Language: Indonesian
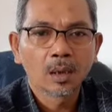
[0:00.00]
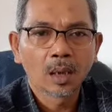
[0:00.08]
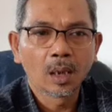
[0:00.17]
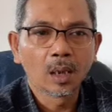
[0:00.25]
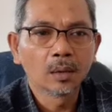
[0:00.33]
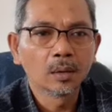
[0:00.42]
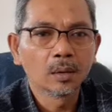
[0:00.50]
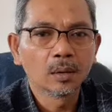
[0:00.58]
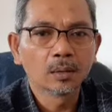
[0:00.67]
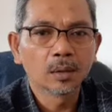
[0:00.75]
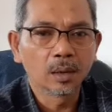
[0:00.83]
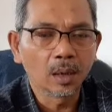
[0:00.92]
Dan
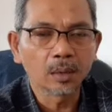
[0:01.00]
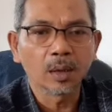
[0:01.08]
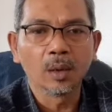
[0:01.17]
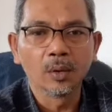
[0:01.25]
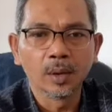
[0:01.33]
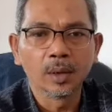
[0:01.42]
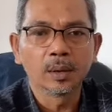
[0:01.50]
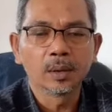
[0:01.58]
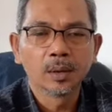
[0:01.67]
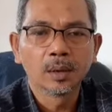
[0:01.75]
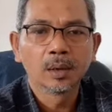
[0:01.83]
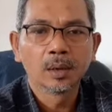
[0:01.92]
tidak tahu ini.
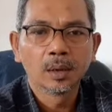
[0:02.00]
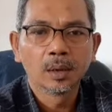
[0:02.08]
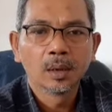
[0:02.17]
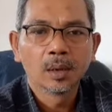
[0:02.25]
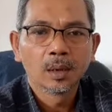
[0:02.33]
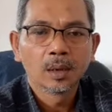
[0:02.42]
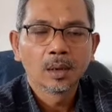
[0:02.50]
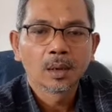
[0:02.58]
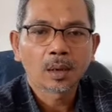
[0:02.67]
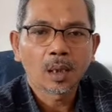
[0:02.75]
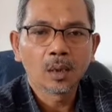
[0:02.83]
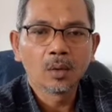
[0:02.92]

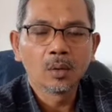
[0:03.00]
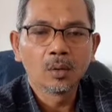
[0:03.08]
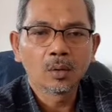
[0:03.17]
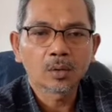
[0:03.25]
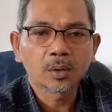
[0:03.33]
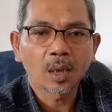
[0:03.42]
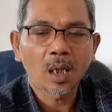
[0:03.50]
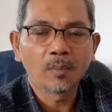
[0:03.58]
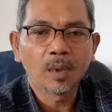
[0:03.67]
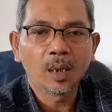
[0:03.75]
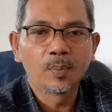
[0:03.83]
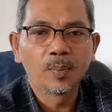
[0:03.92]
Kalau
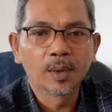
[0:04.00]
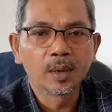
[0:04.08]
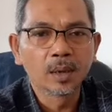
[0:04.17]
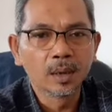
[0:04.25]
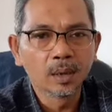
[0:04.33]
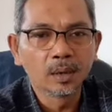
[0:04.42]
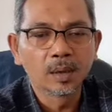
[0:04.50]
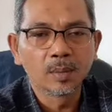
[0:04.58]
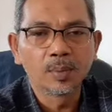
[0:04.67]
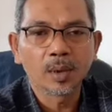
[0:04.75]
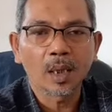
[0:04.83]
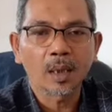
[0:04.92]
seramah begini
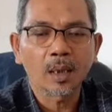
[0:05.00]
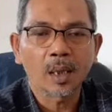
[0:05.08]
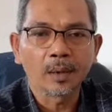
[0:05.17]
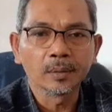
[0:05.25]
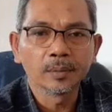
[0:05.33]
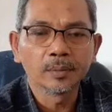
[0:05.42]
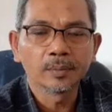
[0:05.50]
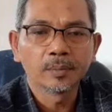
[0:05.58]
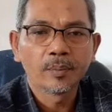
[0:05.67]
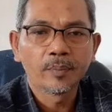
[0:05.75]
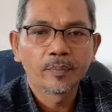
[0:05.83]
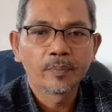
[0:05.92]
dibiarkan,
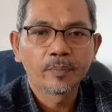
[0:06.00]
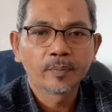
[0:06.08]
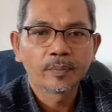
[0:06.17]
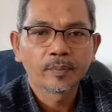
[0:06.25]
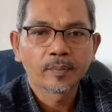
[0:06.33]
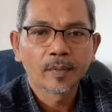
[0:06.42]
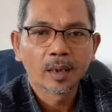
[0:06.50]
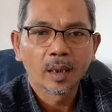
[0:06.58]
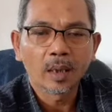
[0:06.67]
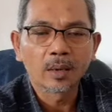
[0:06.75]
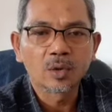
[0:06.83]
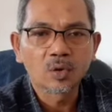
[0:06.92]

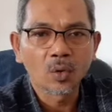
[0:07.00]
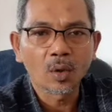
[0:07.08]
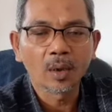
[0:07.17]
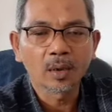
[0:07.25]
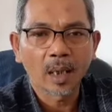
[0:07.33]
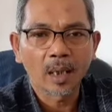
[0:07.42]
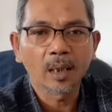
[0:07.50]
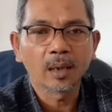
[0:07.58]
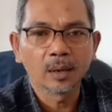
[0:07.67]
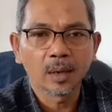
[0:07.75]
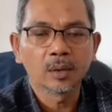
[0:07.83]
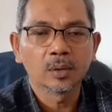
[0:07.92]
Hancur negara
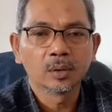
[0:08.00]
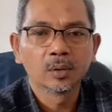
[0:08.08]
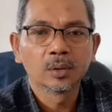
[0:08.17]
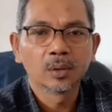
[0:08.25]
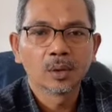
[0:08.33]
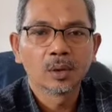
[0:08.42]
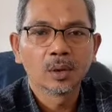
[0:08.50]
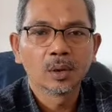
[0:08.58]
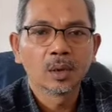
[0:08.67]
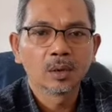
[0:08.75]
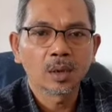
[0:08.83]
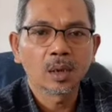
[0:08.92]
kita loh.
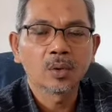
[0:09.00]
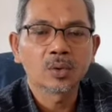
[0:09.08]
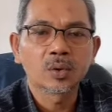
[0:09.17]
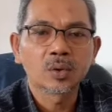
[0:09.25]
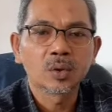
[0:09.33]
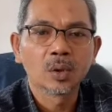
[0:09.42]
Serius.